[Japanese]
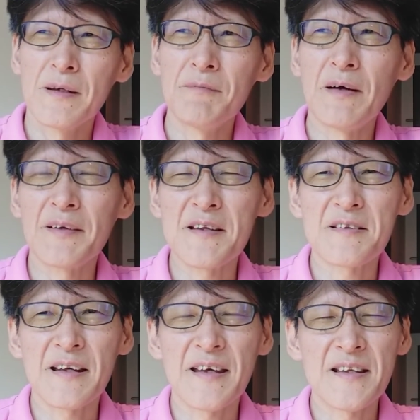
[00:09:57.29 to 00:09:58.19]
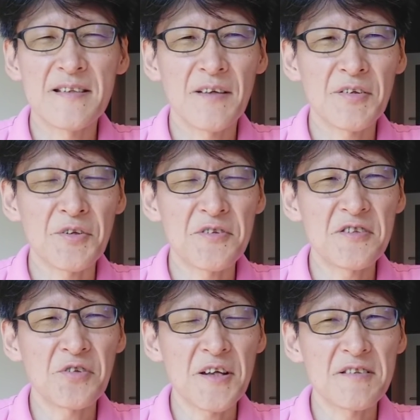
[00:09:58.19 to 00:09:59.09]
今はですね、現在はその
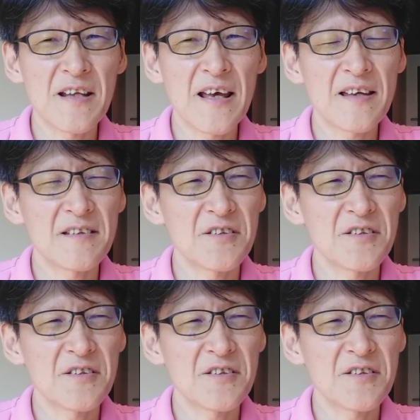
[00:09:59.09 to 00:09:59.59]
次女ですね、